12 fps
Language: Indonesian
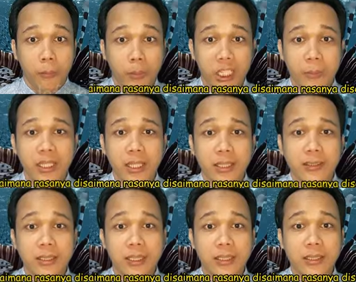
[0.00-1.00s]
Bagaimana
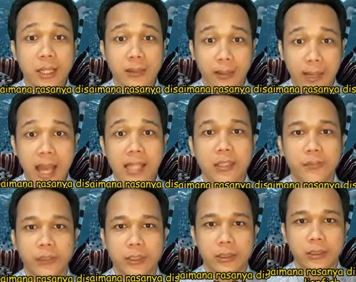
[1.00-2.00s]
rasanya disengat
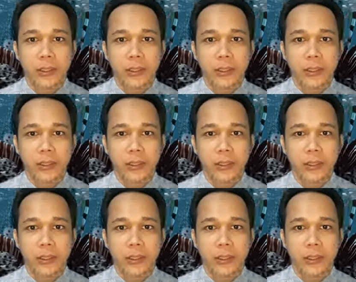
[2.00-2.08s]
lionfish?